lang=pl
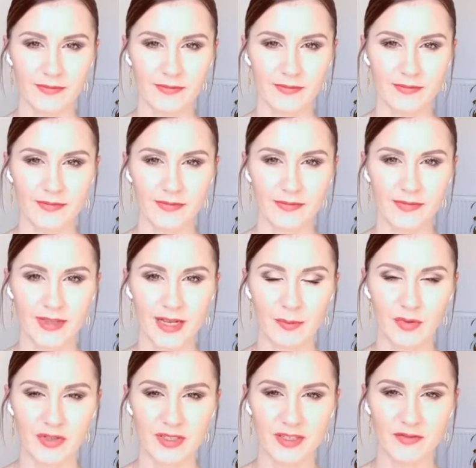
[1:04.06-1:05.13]
mm, na
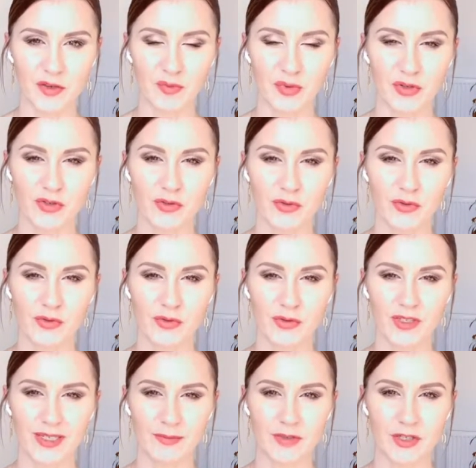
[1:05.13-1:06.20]
podstawie postu,
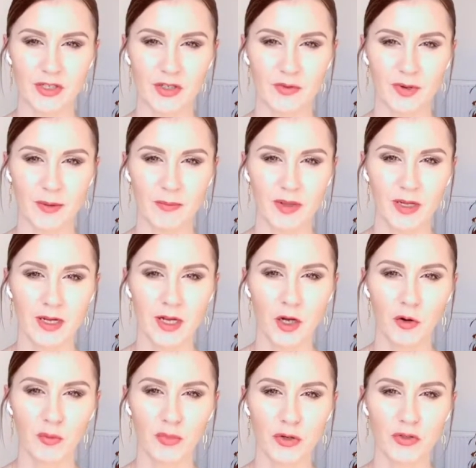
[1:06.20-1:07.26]
który zamieściłam.
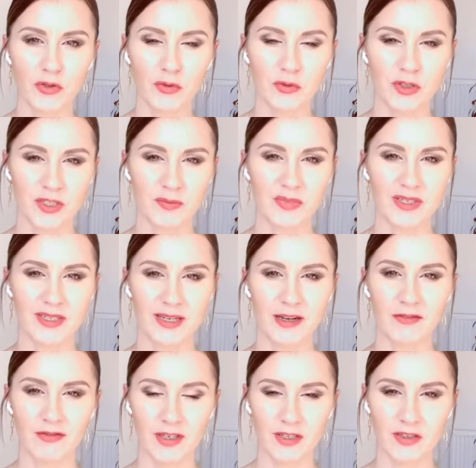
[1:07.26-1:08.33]
Postu, gdzie
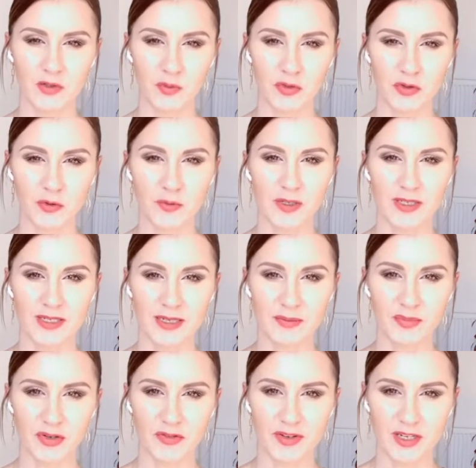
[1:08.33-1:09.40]
pisałam, w jaki sposób chcę
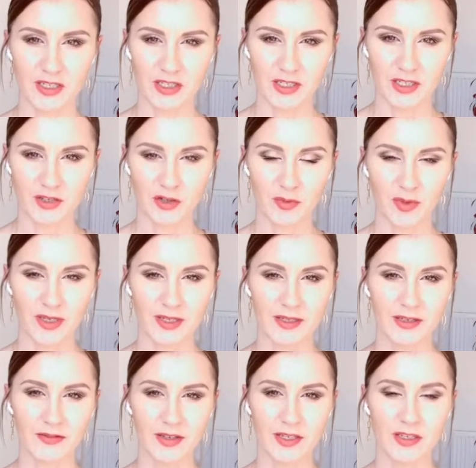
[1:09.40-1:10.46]
prowadzić te
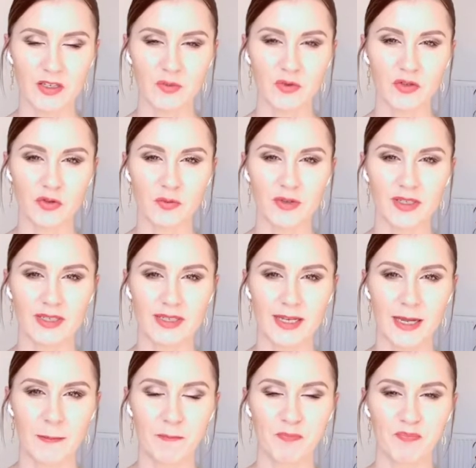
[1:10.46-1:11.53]
kobiety, w jaki sposób
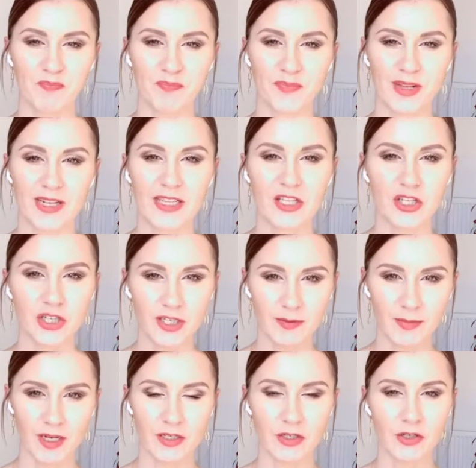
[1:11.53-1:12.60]
chcę
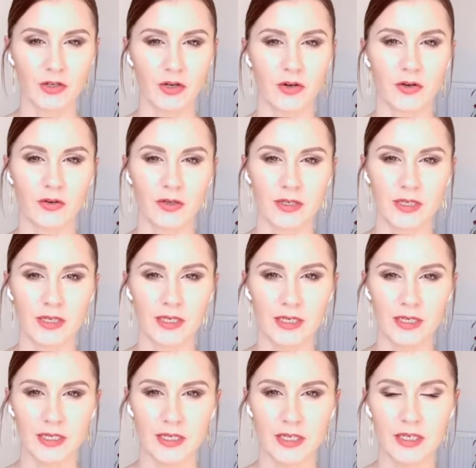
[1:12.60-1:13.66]
trzymać krąg
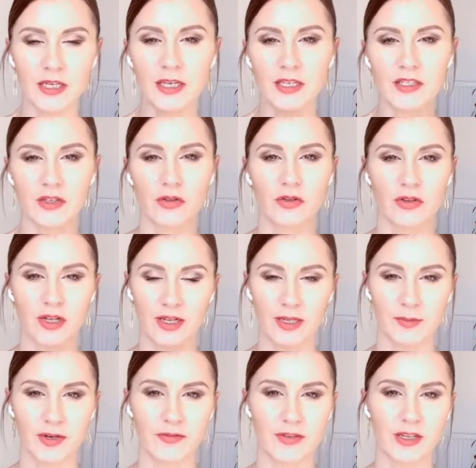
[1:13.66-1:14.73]
i, i co to tak
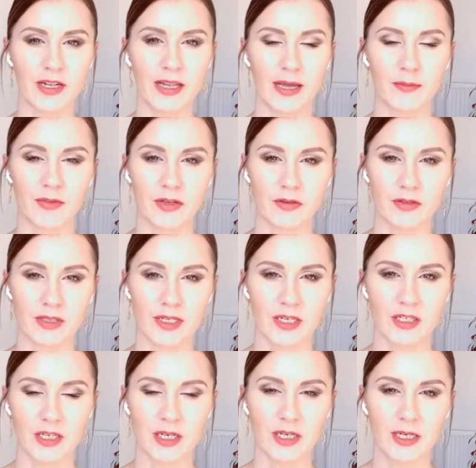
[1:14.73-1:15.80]
naprawdę dla mnie
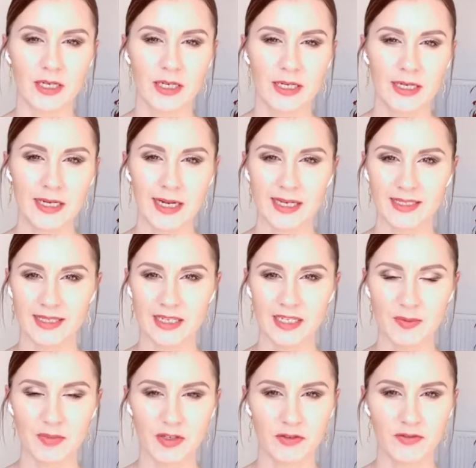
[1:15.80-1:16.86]
oznacza. A
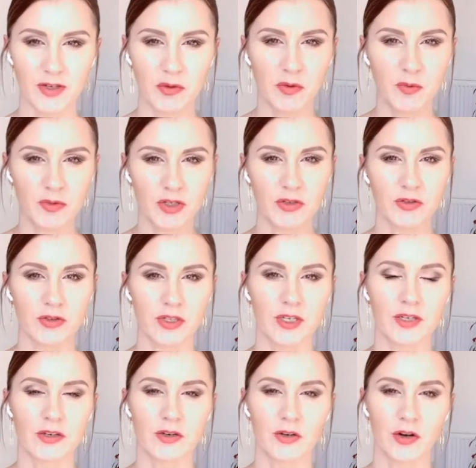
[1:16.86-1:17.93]
zainspirowało mnie do
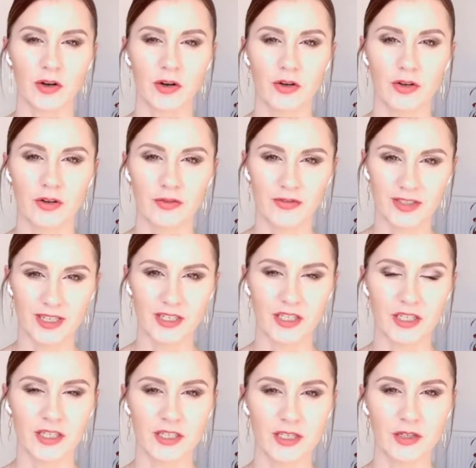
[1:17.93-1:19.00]
tego
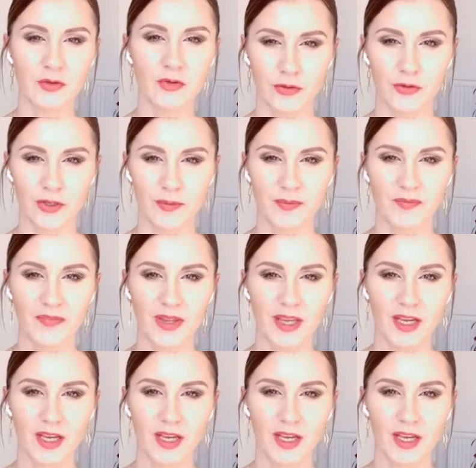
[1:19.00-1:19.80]
wydarzenie, w którym